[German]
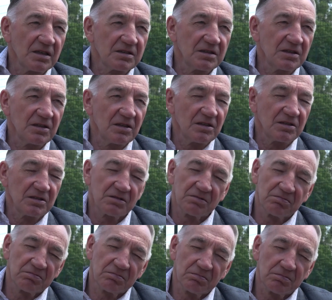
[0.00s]
hat
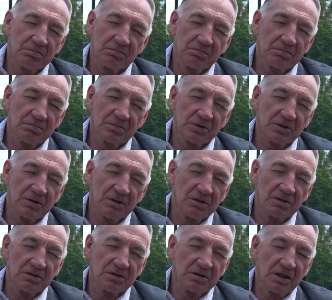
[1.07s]
sicherlich
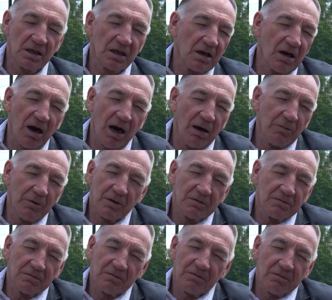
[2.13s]
äh, Jenny Kramer,